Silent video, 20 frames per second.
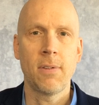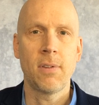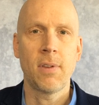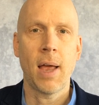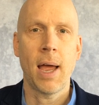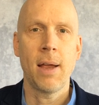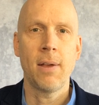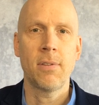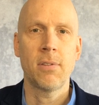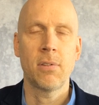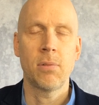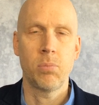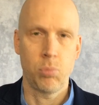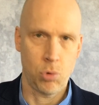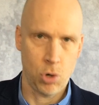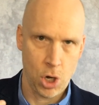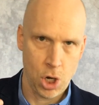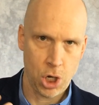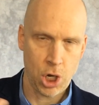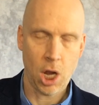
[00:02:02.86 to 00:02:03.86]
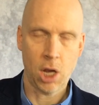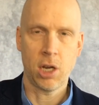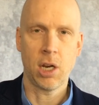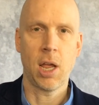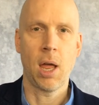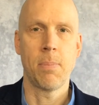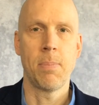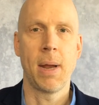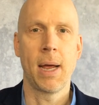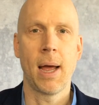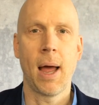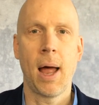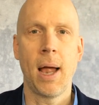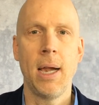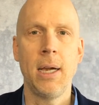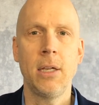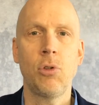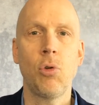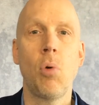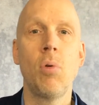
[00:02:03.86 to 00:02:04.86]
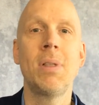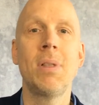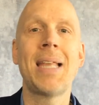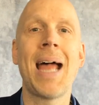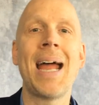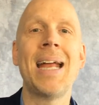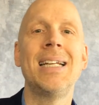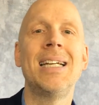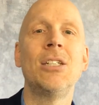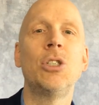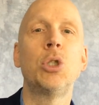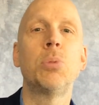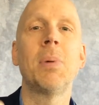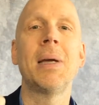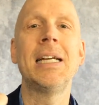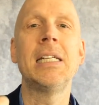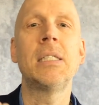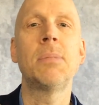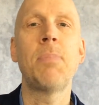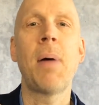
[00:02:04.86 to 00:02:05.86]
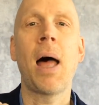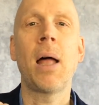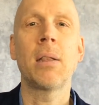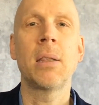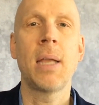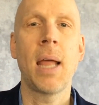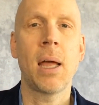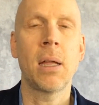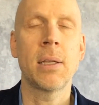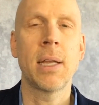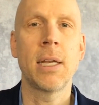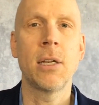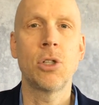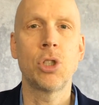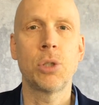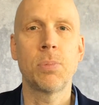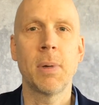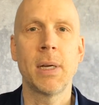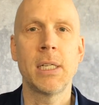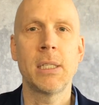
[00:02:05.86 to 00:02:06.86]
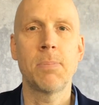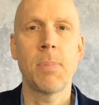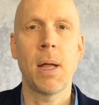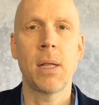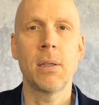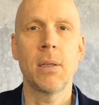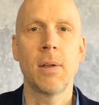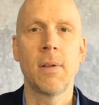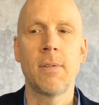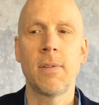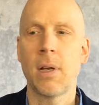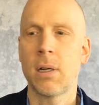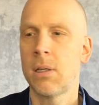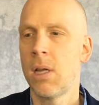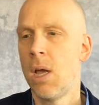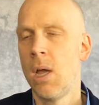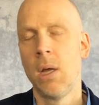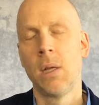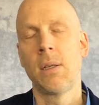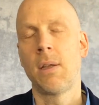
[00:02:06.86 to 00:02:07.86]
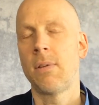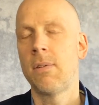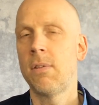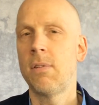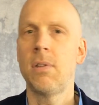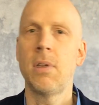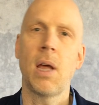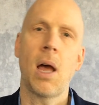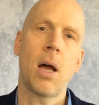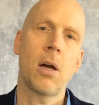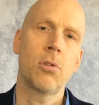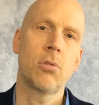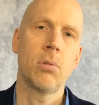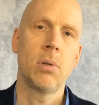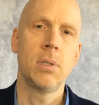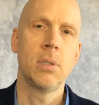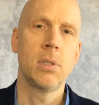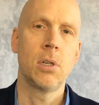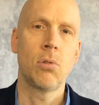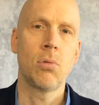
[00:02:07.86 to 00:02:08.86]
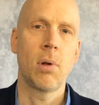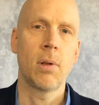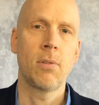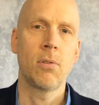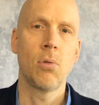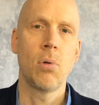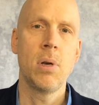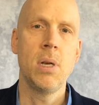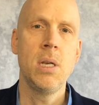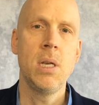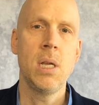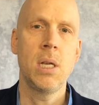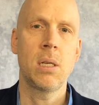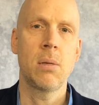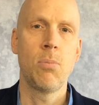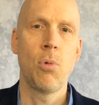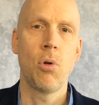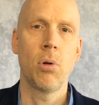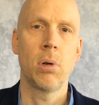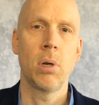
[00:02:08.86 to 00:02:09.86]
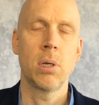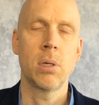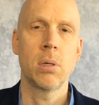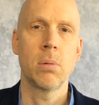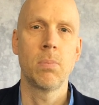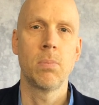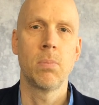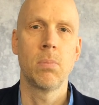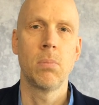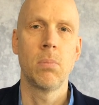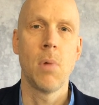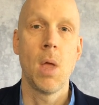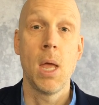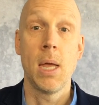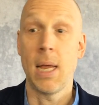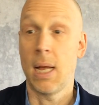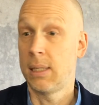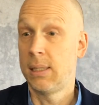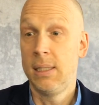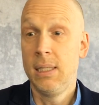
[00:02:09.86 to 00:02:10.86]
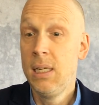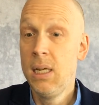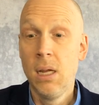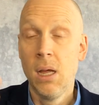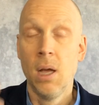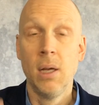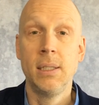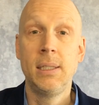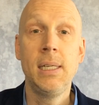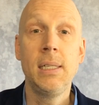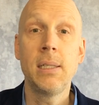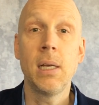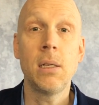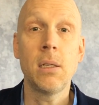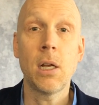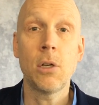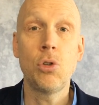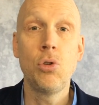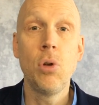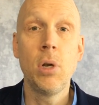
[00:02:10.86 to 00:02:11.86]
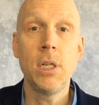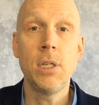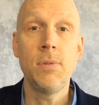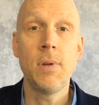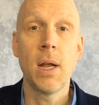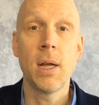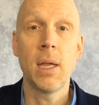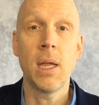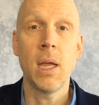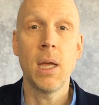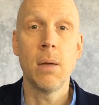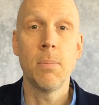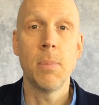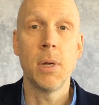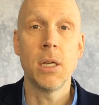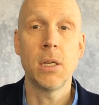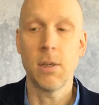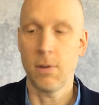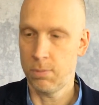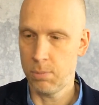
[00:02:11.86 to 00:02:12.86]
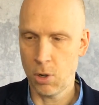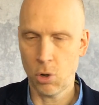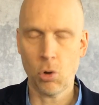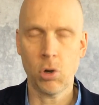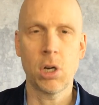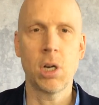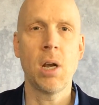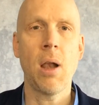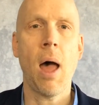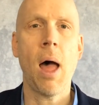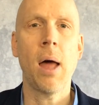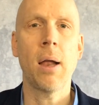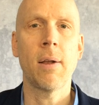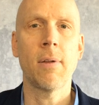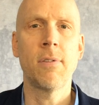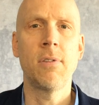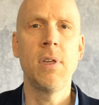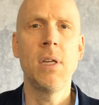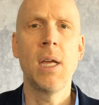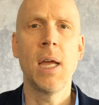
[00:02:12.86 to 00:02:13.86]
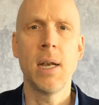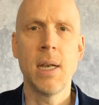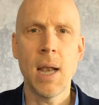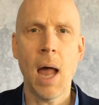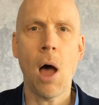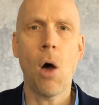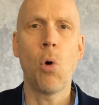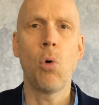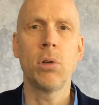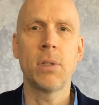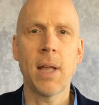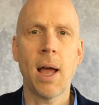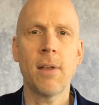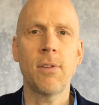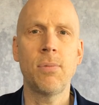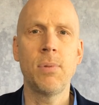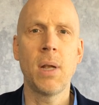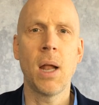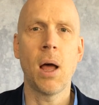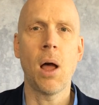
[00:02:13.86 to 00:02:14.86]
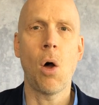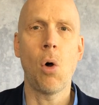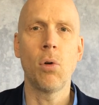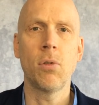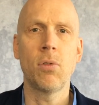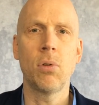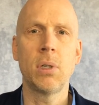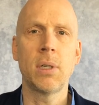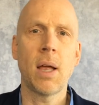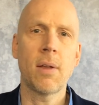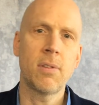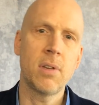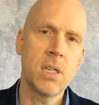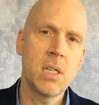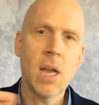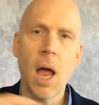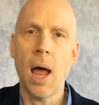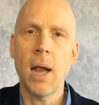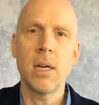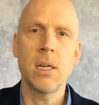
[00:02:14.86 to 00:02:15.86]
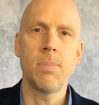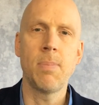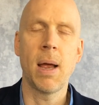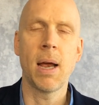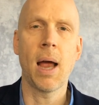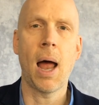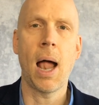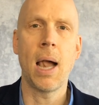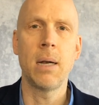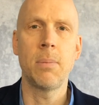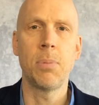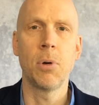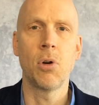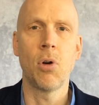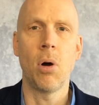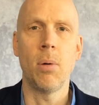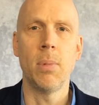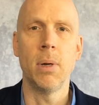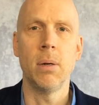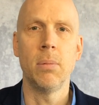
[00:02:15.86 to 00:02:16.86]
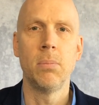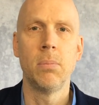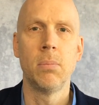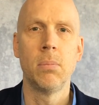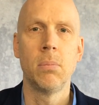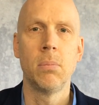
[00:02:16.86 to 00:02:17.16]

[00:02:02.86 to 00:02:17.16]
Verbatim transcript: es heißt, ich hätte gern mehr Gehalt und dein Gesprächspartner, deine Gesprächspartnerin sagt, das ist in der aktuellen Situation nicht möglich. Ja, Sie, Sie sind natürlich wieder gegen mich. Ist mir doch klar, dass Sie genau das wieder rausholen, dass ich ja nicht mehr Gehalt bekomme.